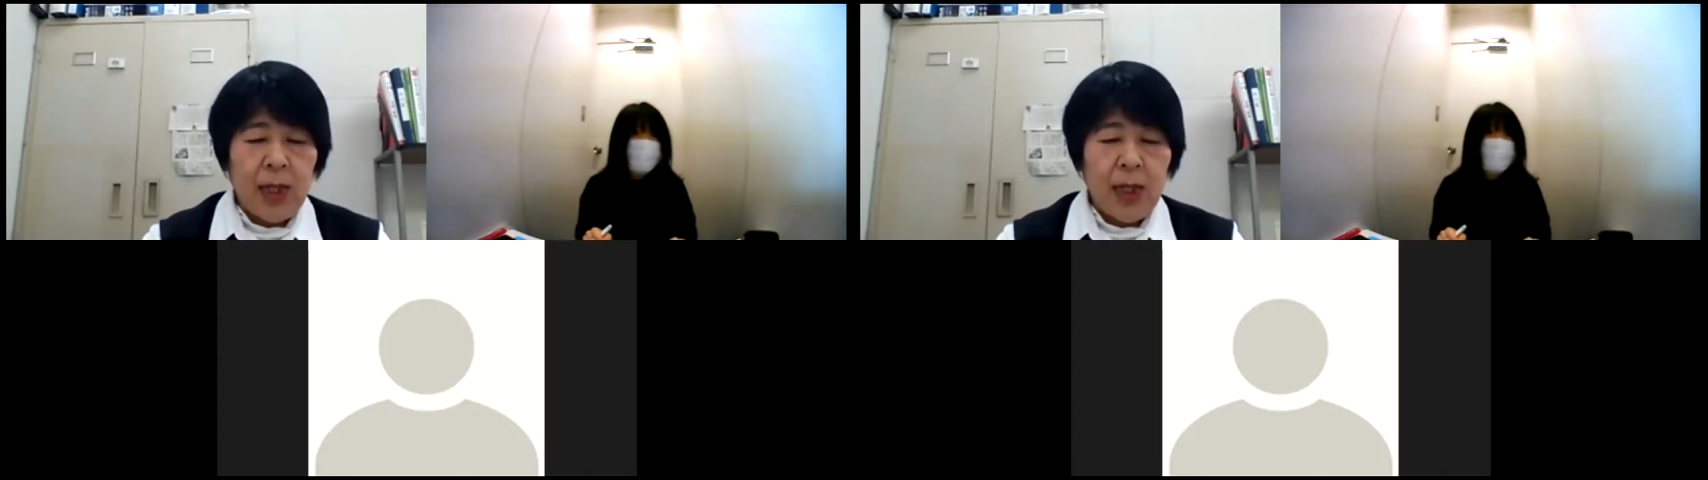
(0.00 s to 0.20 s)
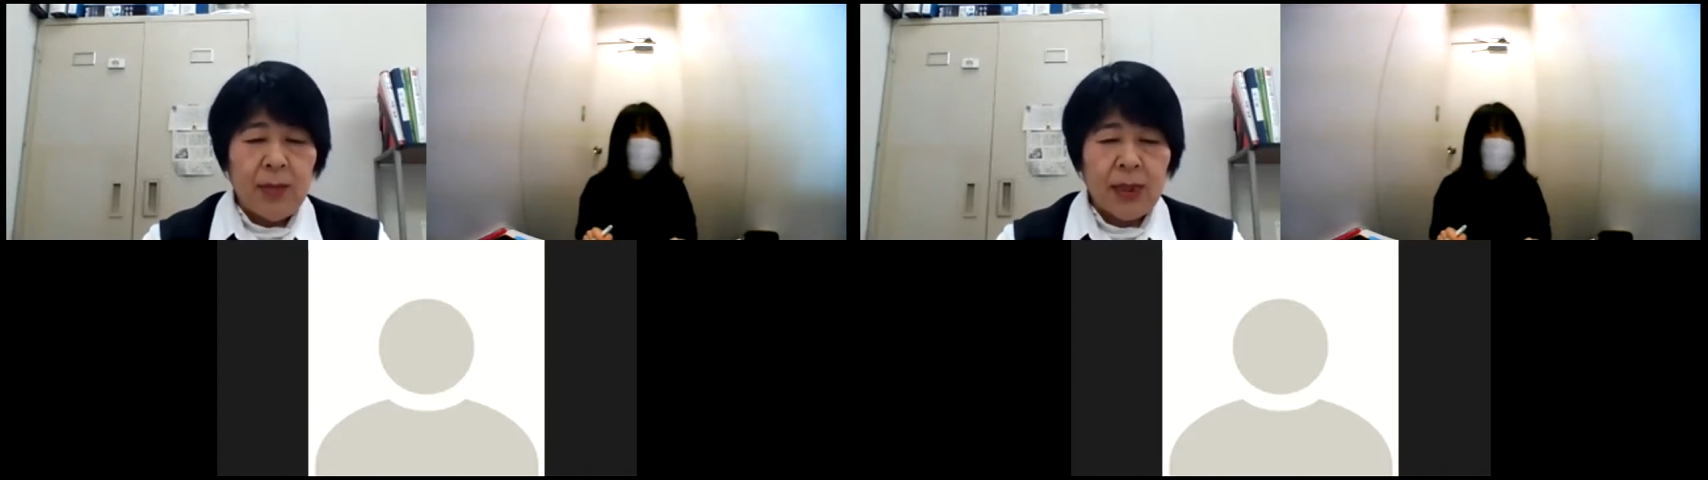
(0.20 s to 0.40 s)

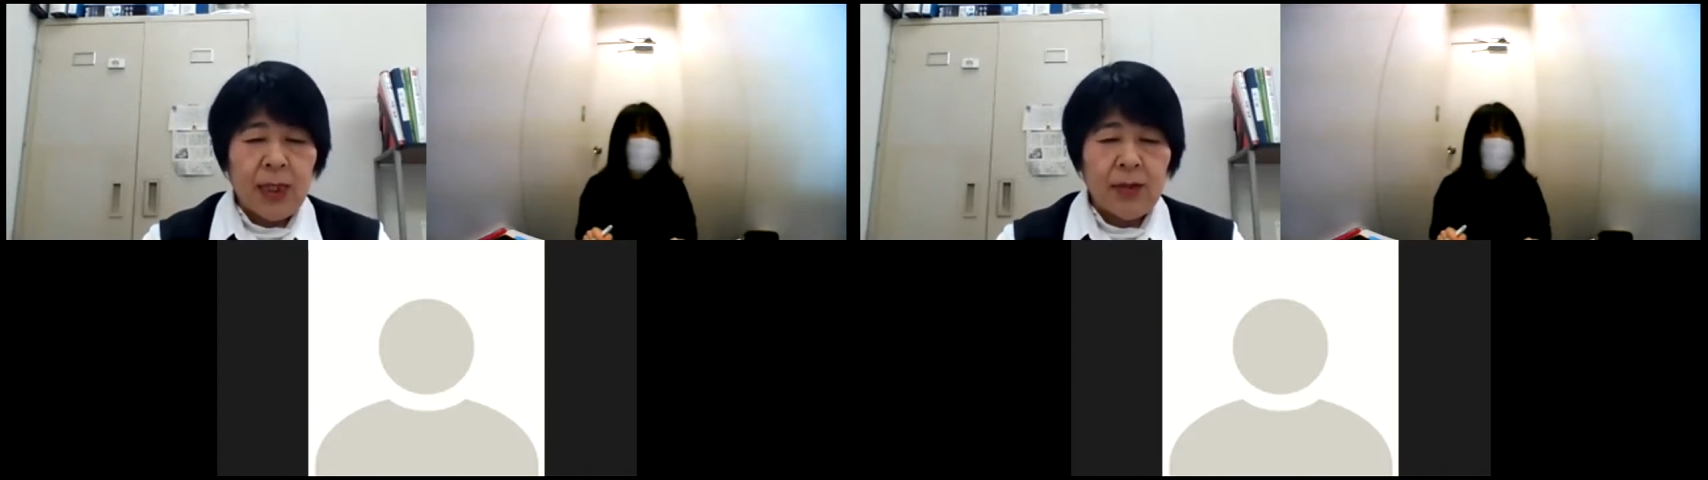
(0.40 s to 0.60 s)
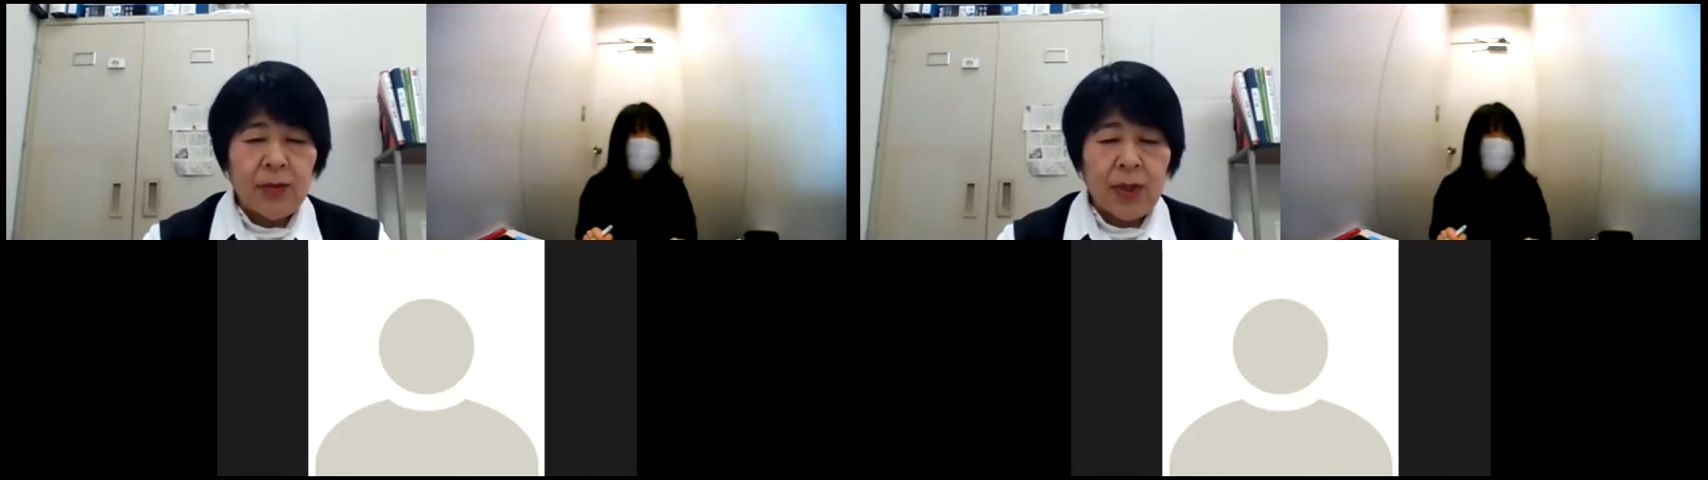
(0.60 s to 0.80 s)
まあ、で
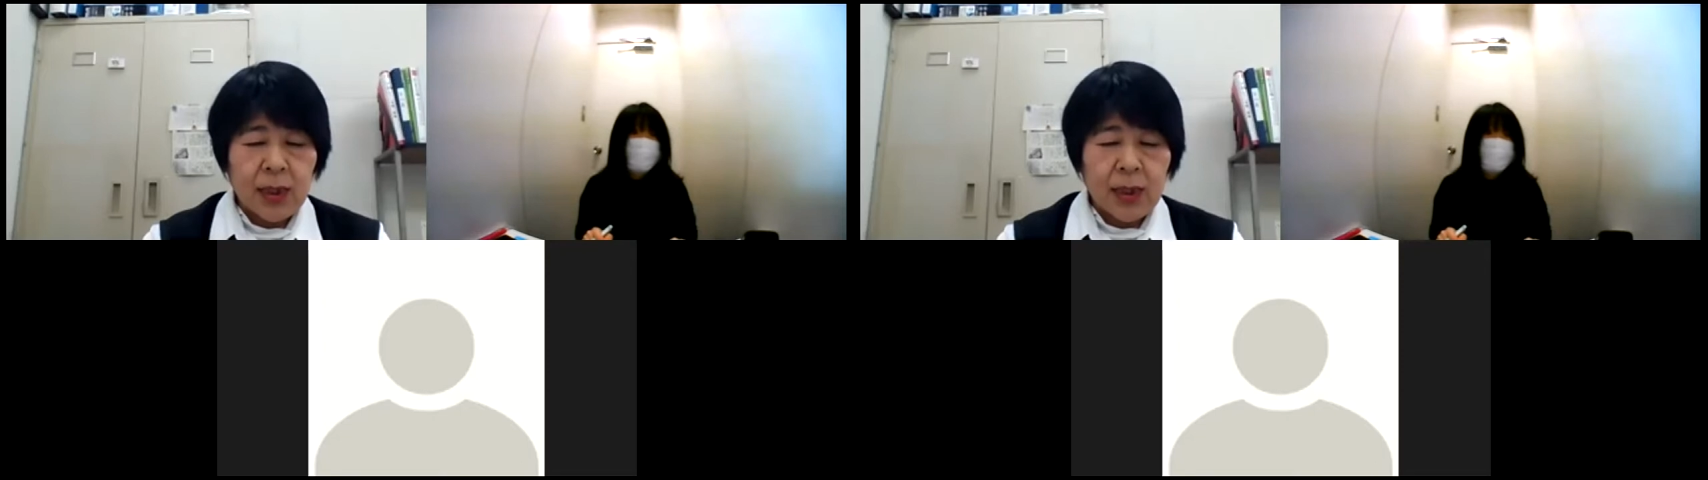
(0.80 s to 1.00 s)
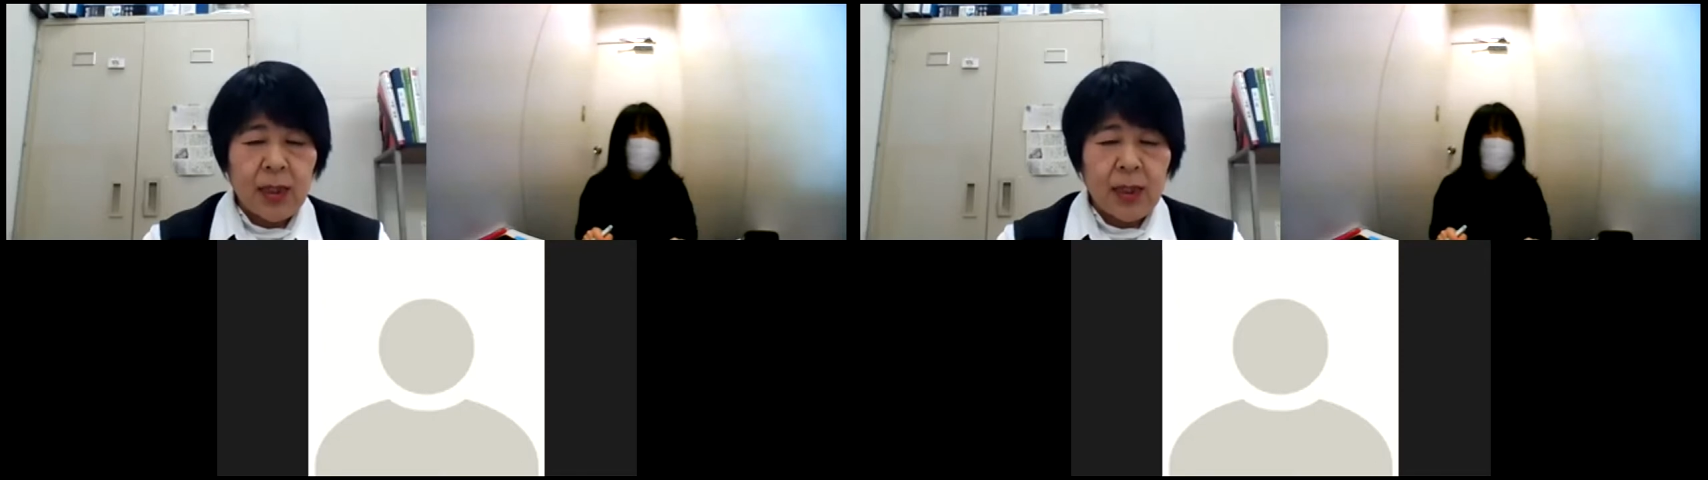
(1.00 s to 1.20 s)
きるだ
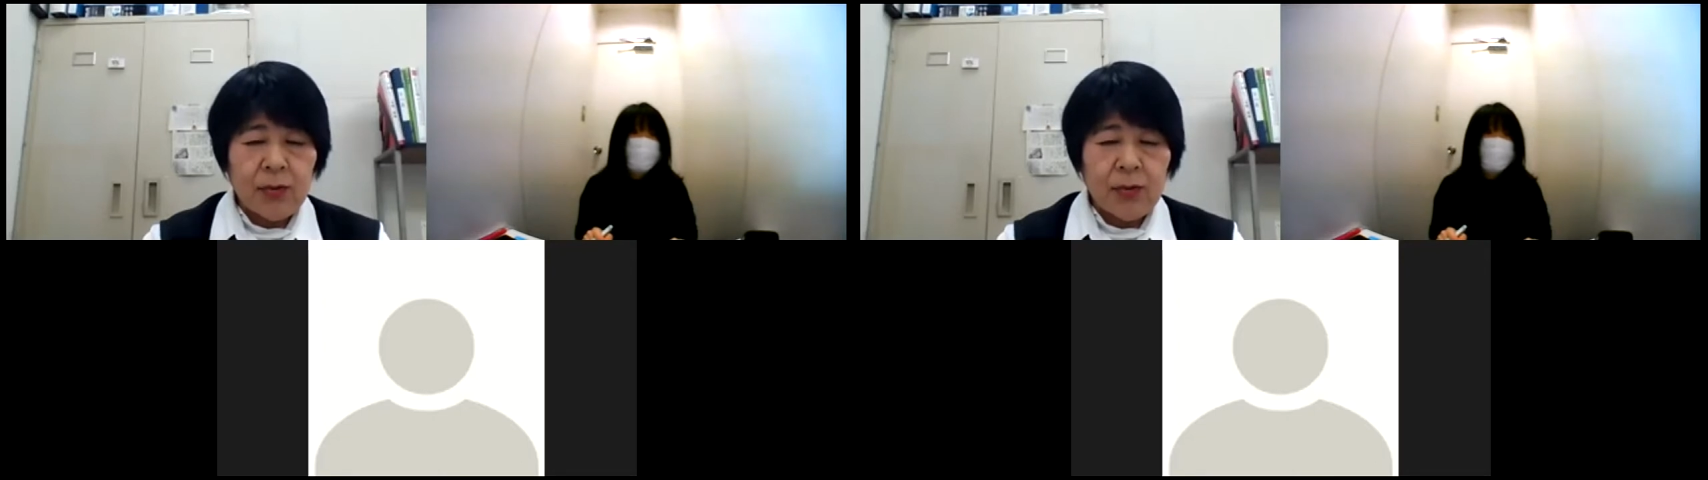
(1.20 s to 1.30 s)
け